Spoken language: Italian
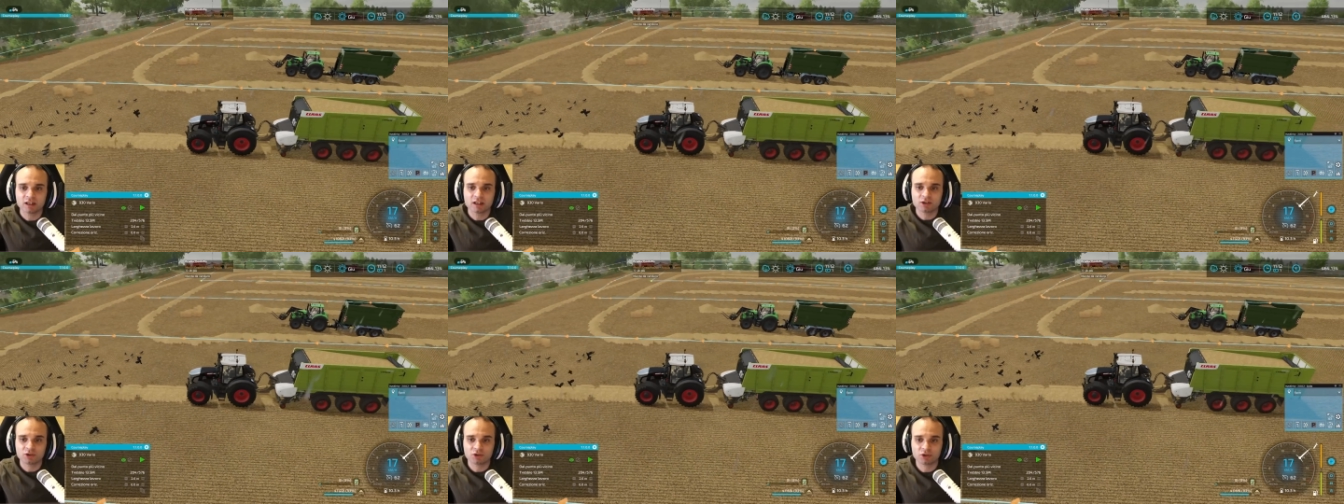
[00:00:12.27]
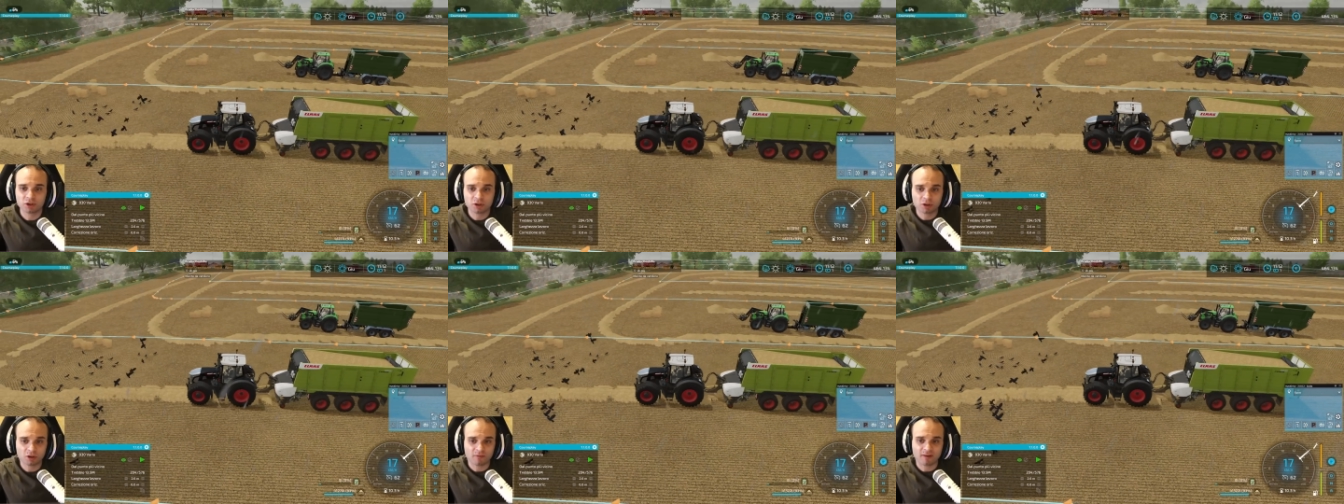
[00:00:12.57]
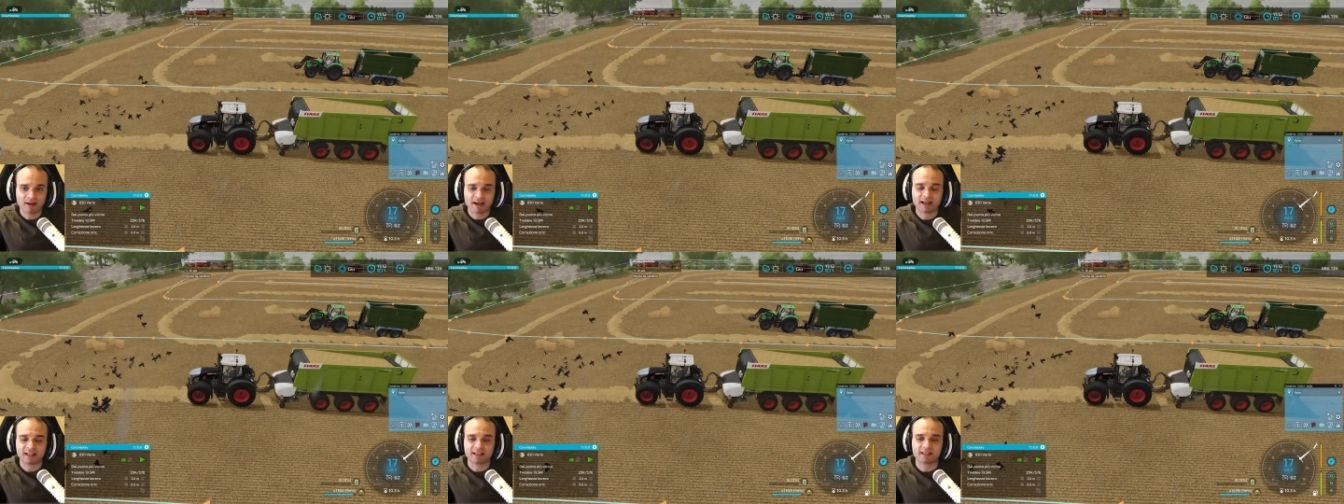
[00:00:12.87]
ci
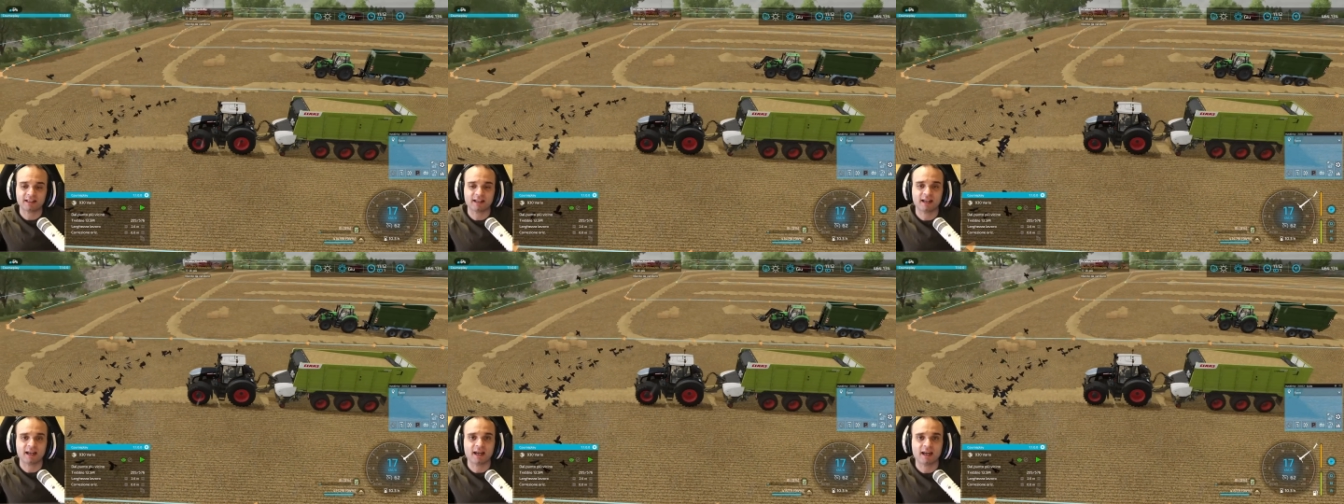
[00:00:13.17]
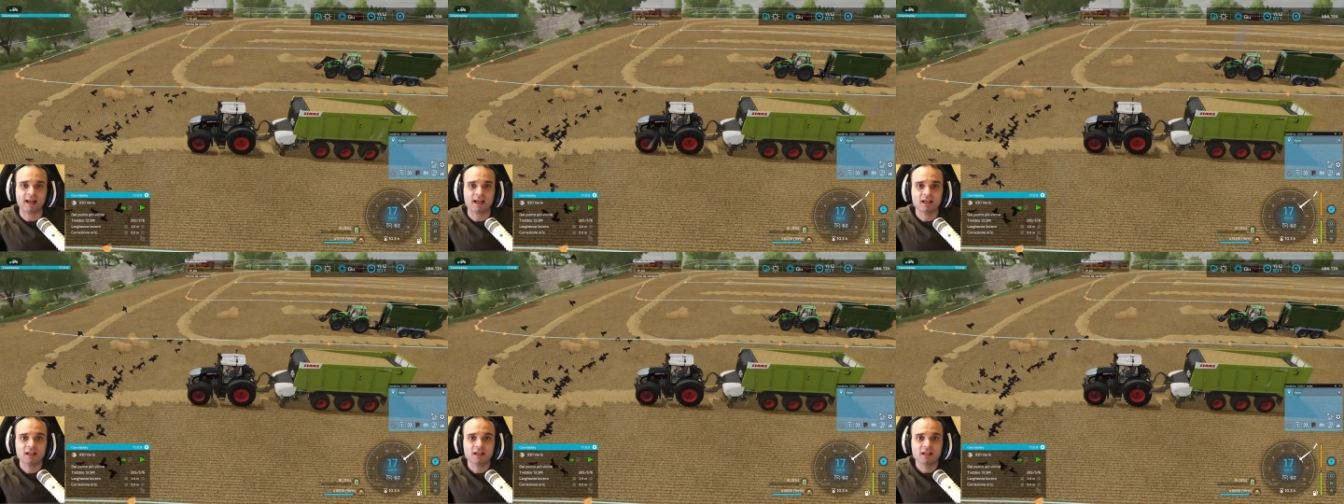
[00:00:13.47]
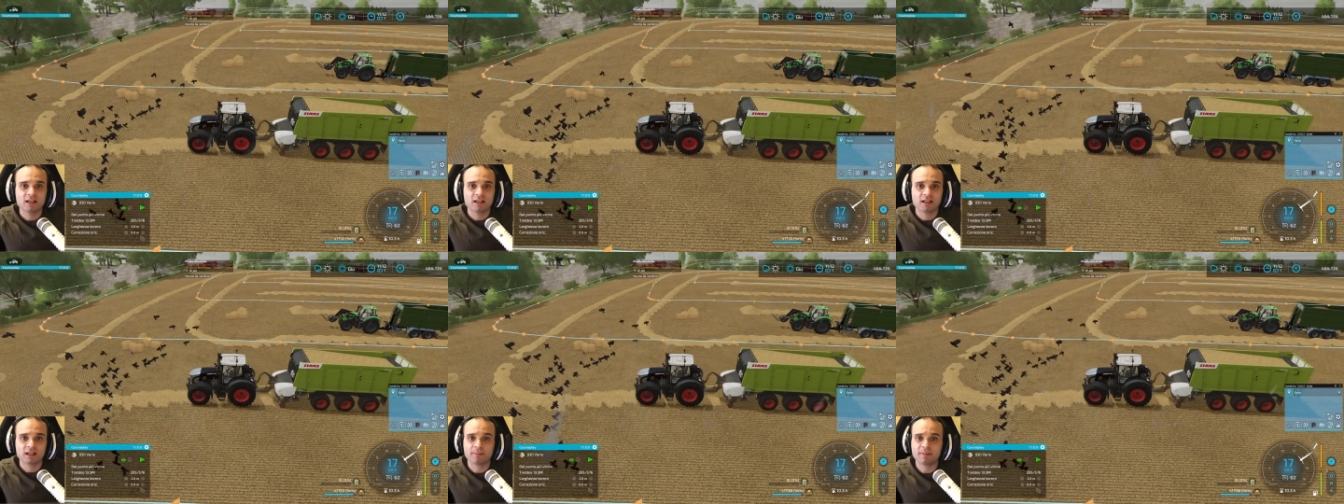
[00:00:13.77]
trovate
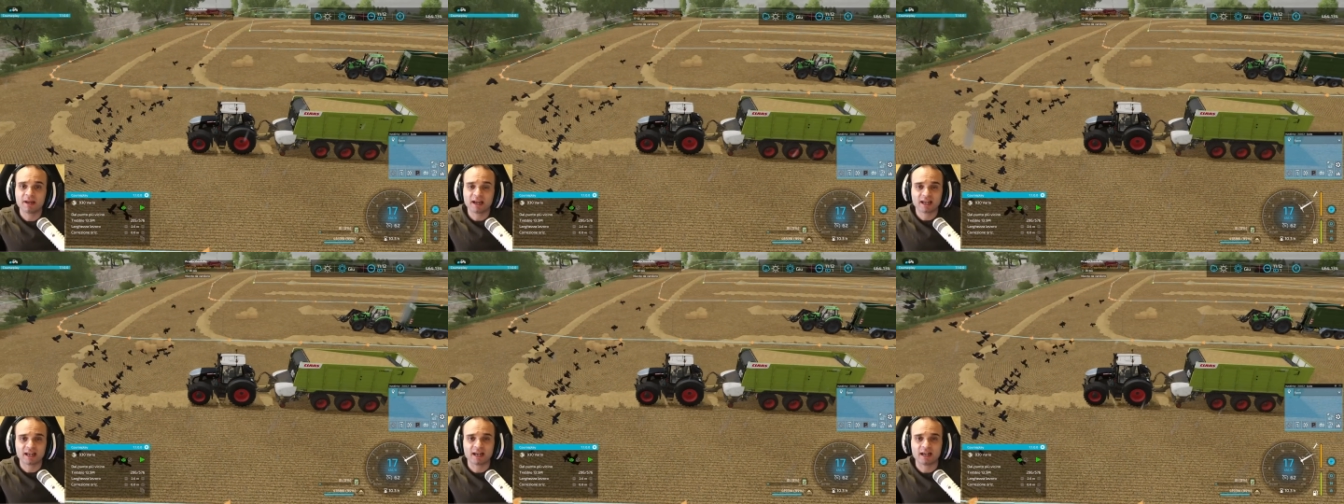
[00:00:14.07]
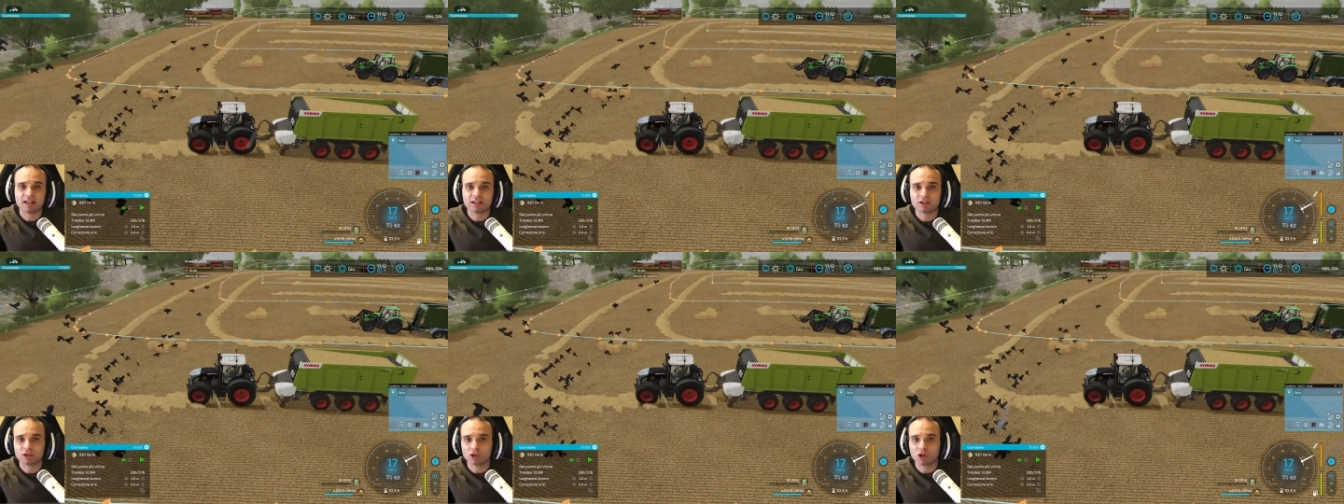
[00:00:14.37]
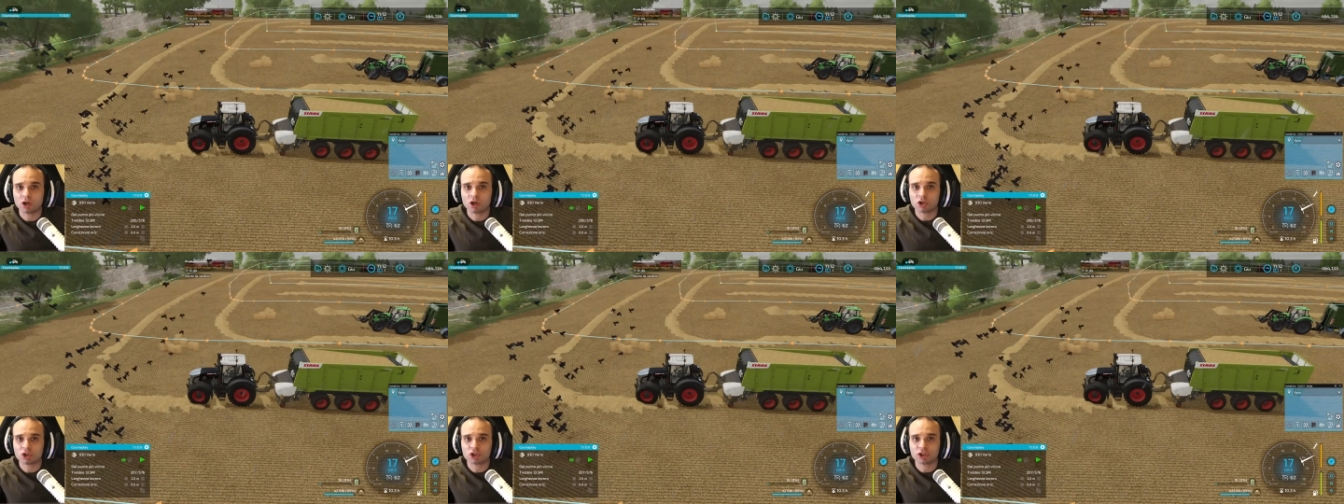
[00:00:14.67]
i miei canali
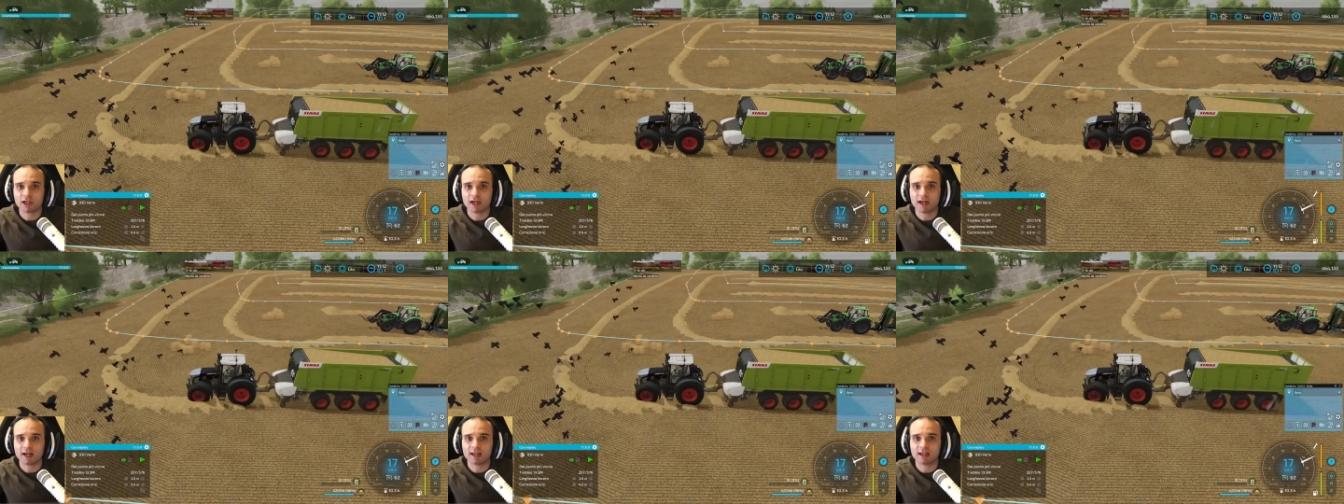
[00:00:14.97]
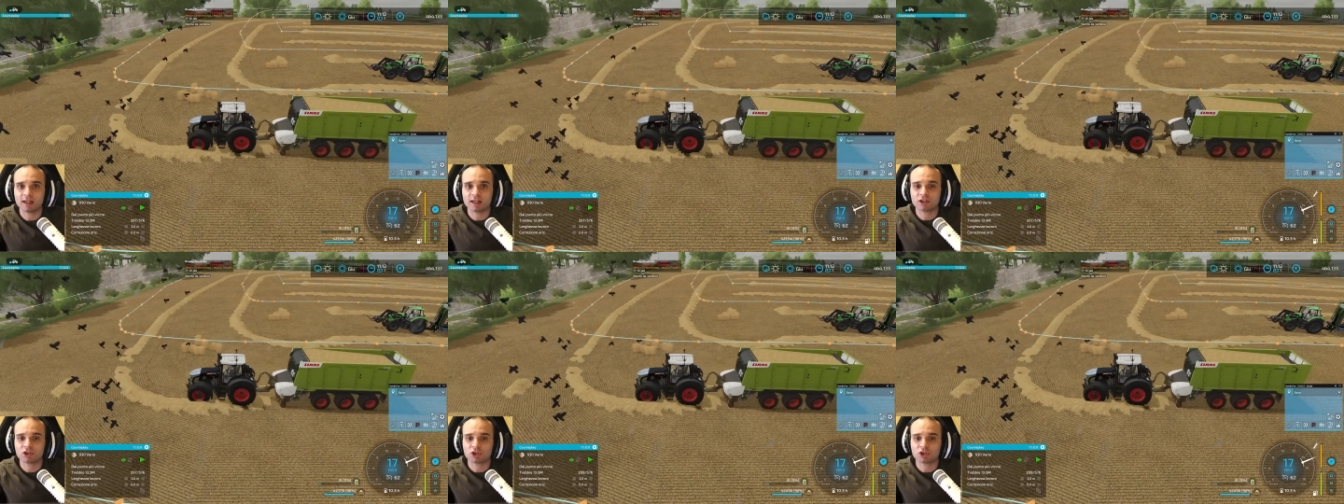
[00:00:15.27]
social,